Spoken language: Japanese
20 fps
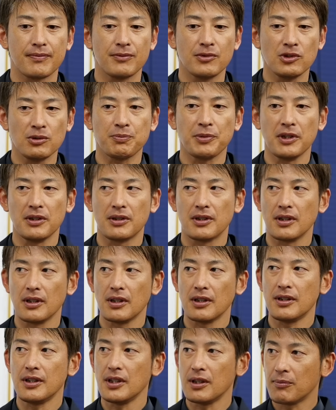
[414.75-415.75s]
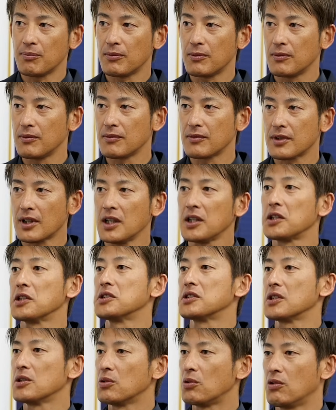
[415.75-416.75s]
ブルペンってね待
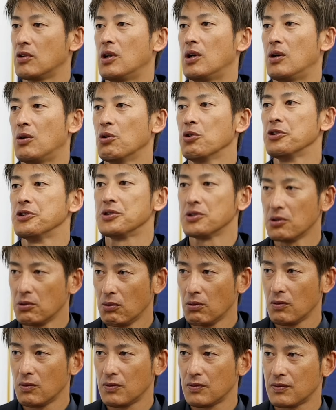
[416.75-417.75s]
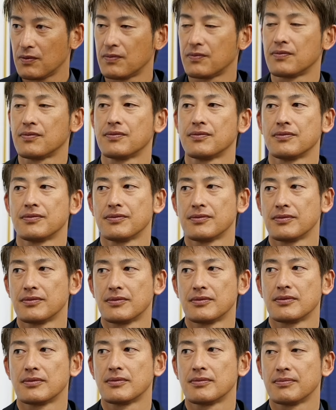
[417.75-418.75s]
機してる方が多いでしょ、はい、
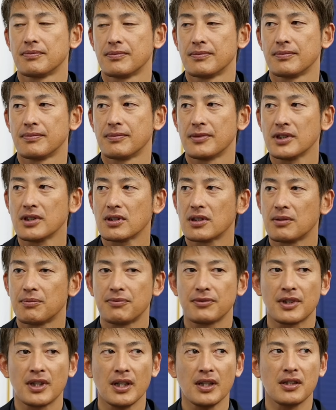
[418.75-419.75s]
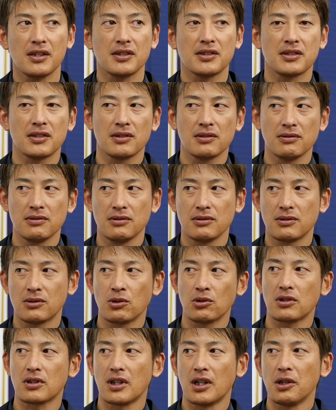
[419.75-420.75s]
まさか待機してる
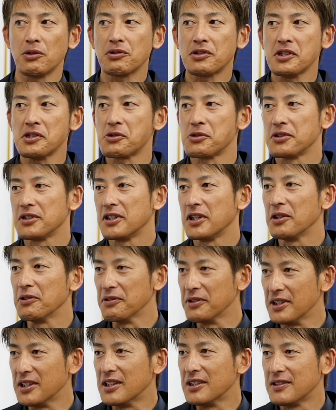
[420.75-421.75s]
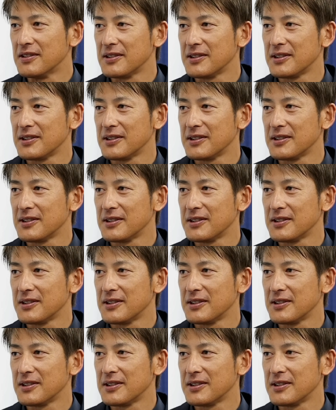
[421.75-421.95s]
時からあのテンションじゃないよね